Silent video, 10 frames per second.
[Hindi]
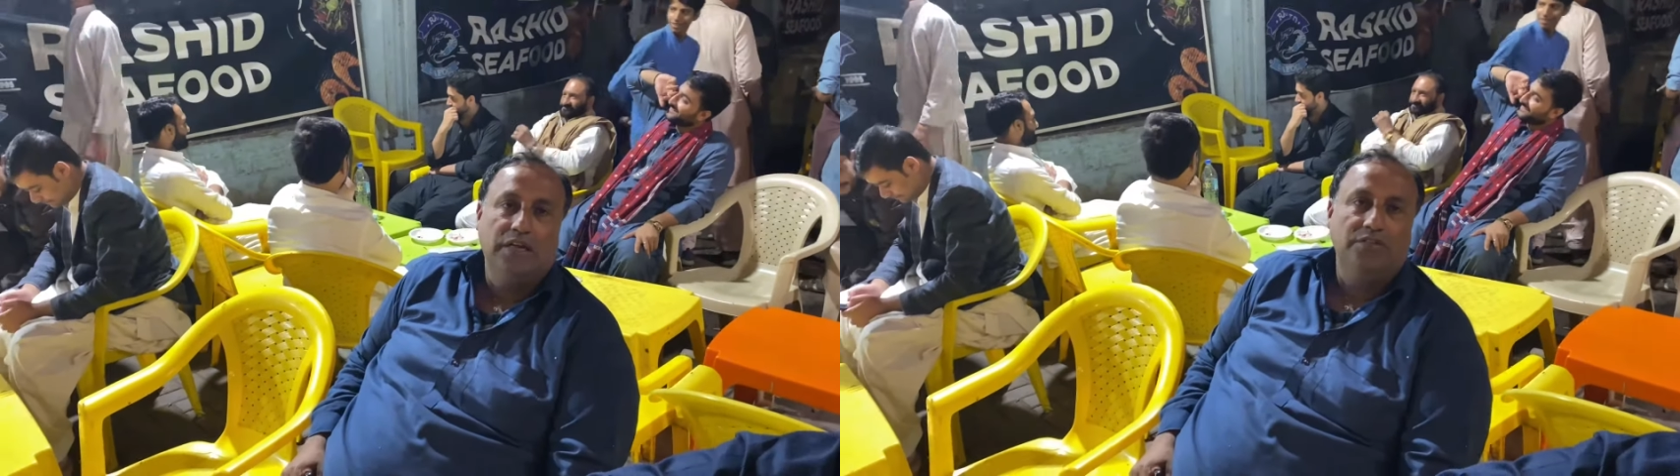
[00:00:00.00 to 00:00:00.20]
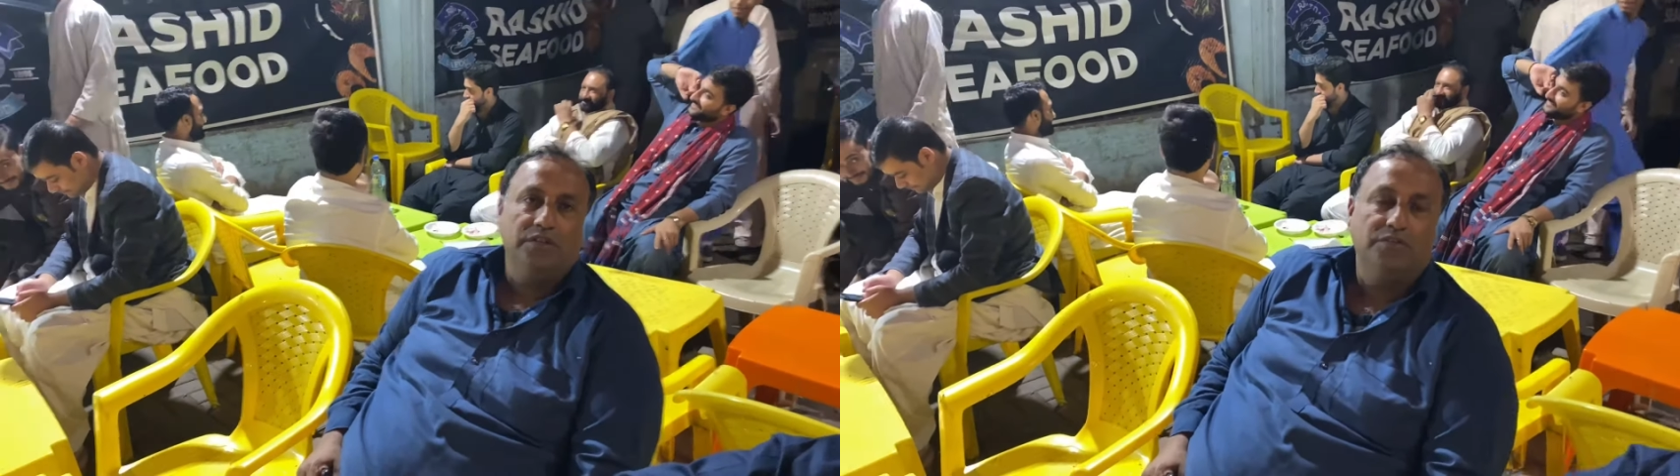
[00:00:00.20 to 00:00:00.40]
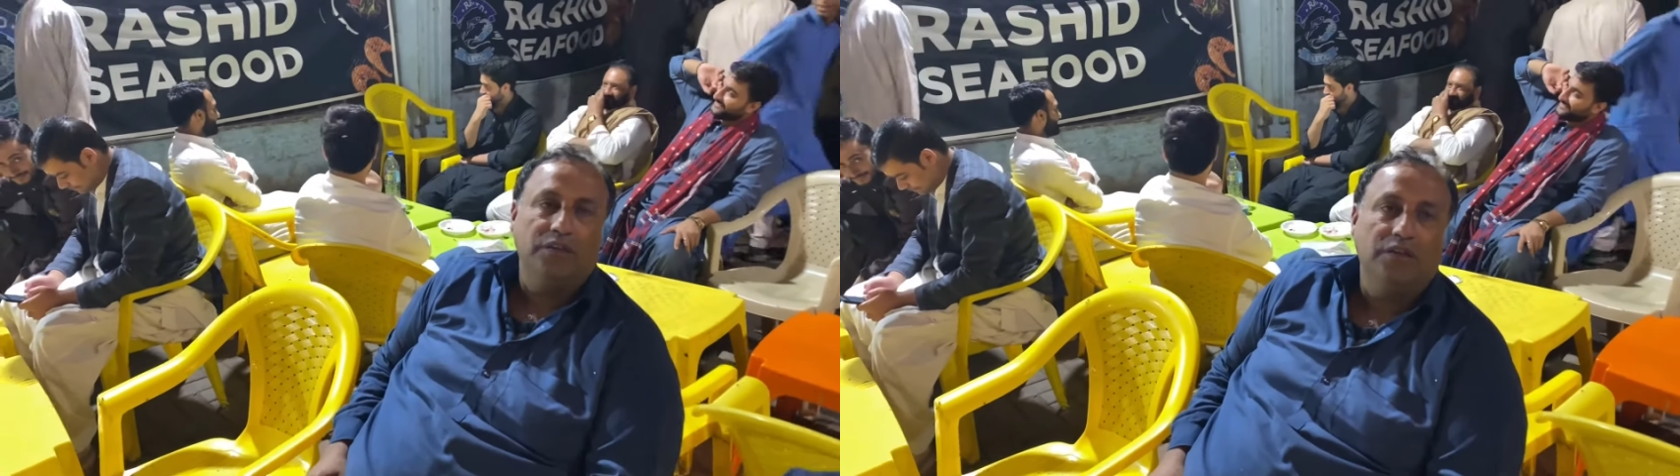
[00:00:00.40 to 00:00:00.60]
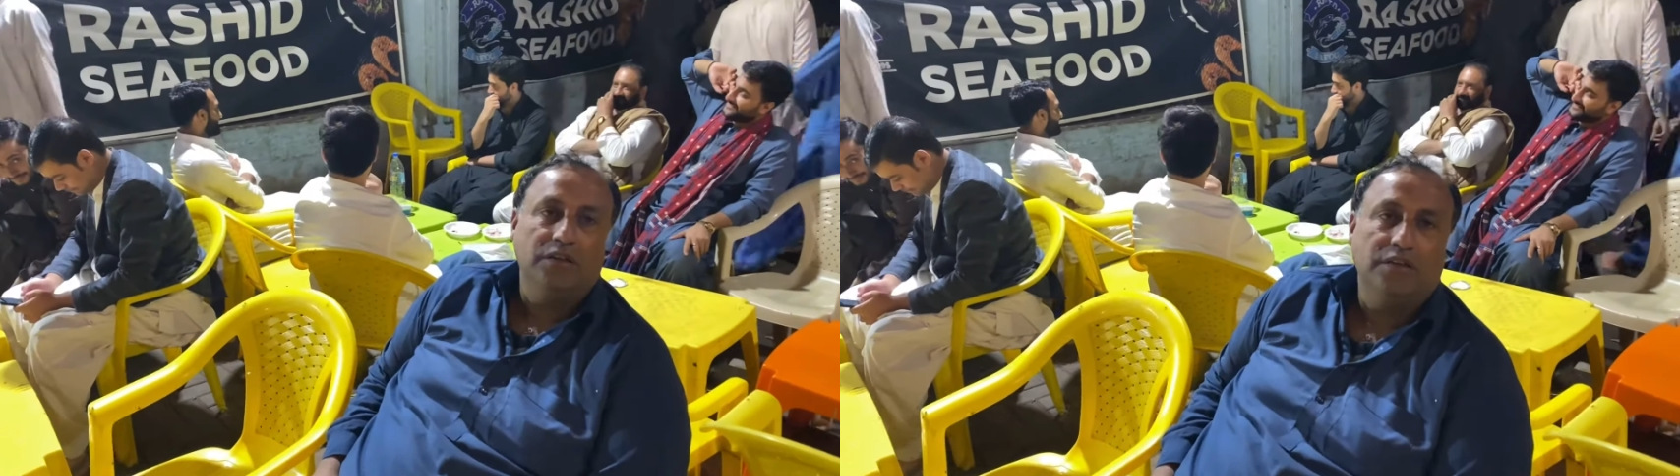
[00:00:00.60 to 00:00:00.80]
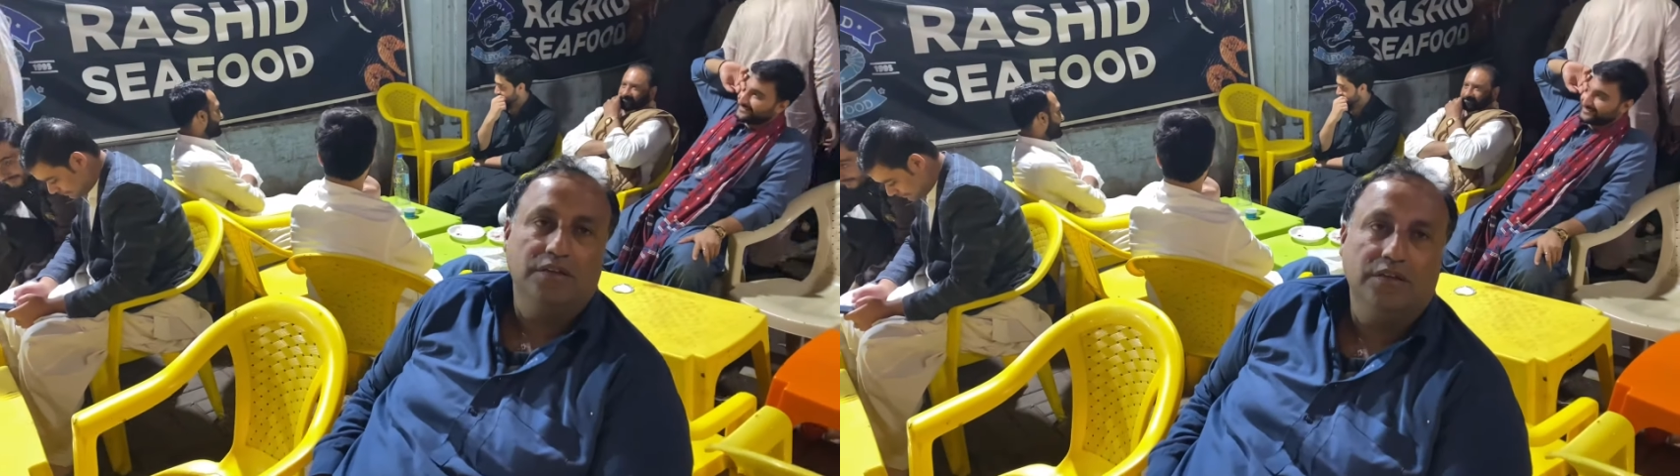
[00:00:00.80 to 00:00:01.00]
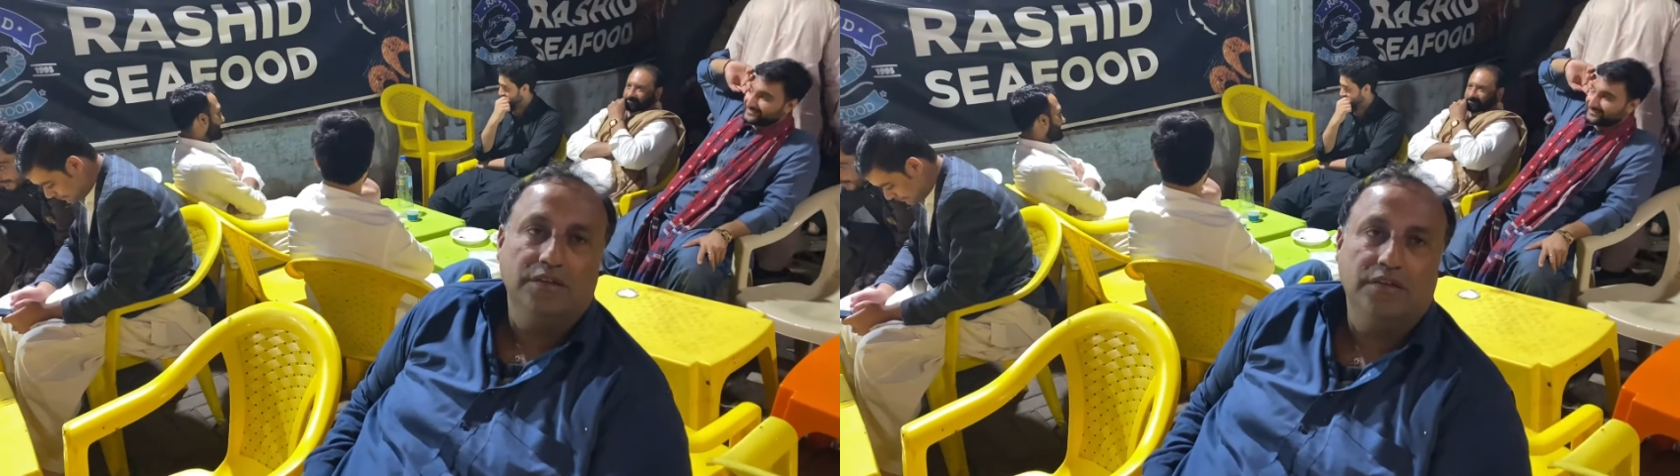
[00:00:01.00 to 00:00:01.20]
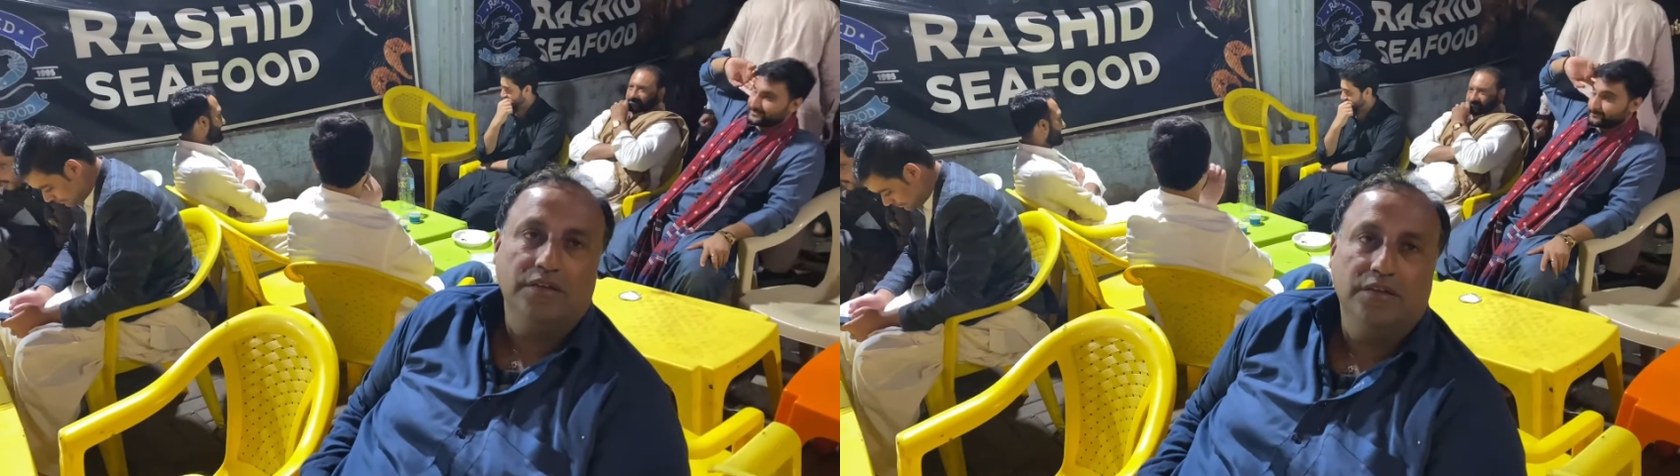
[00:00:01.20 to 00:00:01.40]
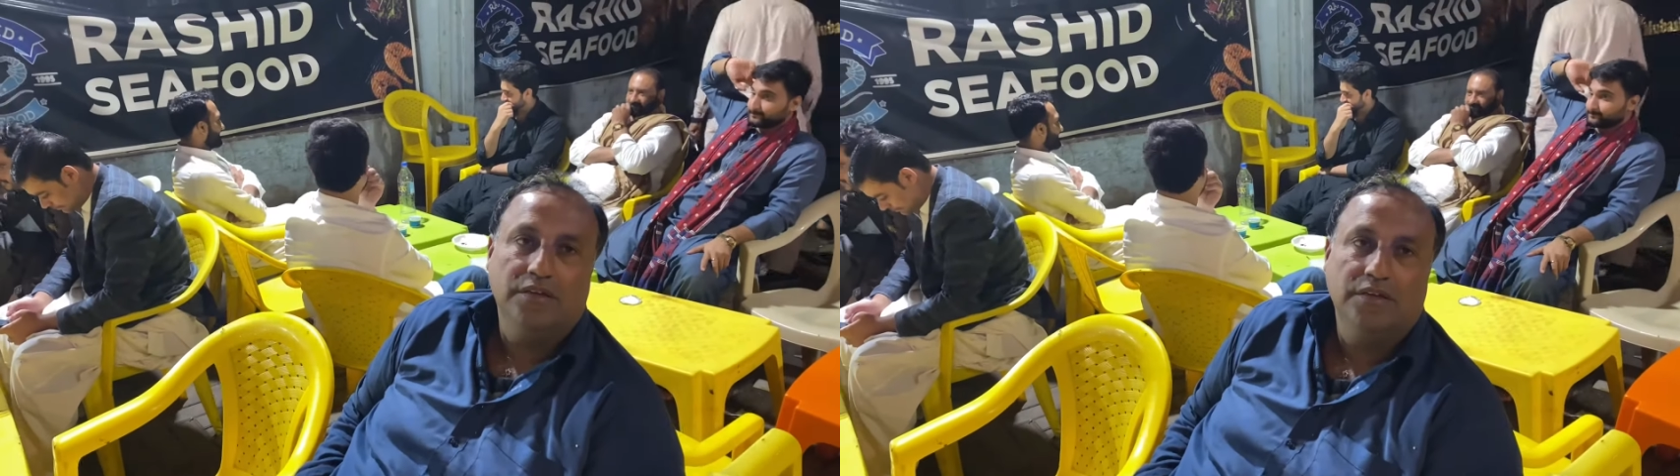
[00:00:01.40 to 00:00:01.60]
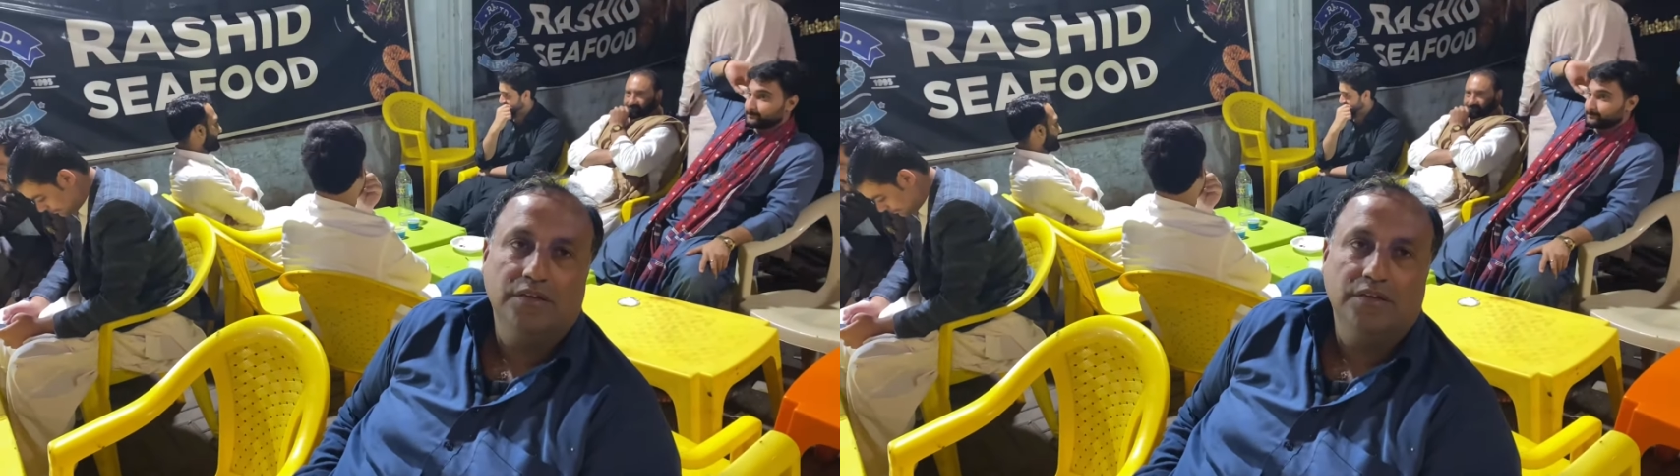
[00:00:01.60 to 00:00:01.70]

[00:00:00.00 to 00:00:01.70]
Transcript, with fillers: कराची की फिश का मुकाबला है